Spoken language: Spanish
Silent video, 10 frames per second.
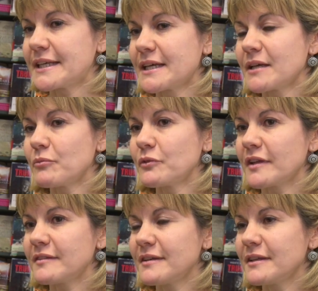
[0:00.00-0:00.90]

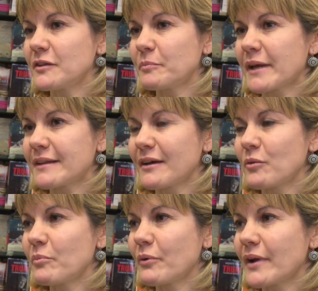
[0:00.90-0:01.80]
queremos así
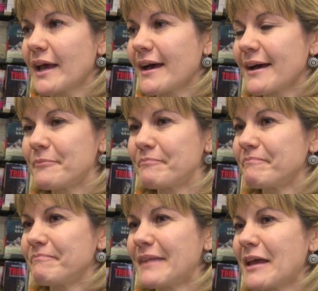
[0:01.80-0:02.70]
despertar un poco la,
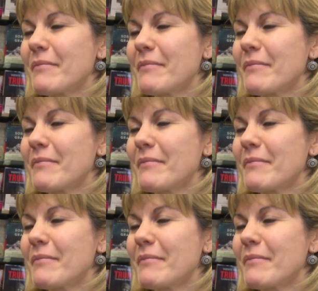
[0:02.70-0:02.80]
mm,